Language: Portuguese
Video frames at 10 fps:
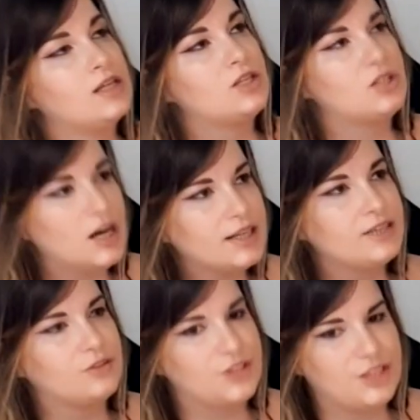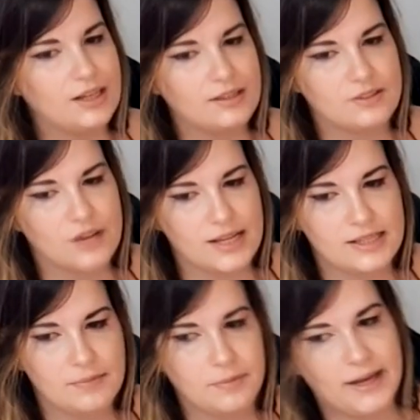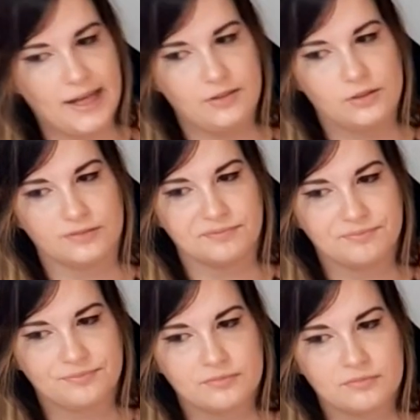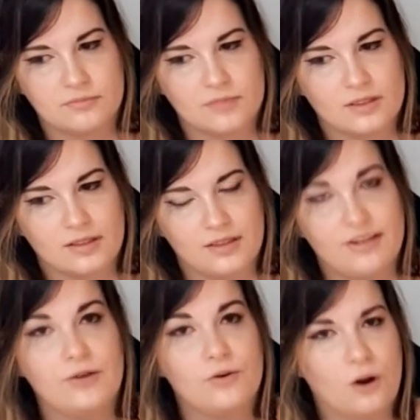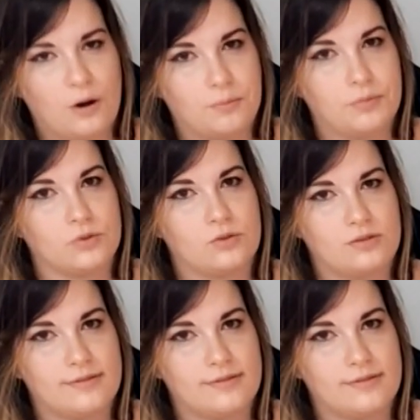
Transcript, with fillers: Só que no dia do recebimento, veio copos.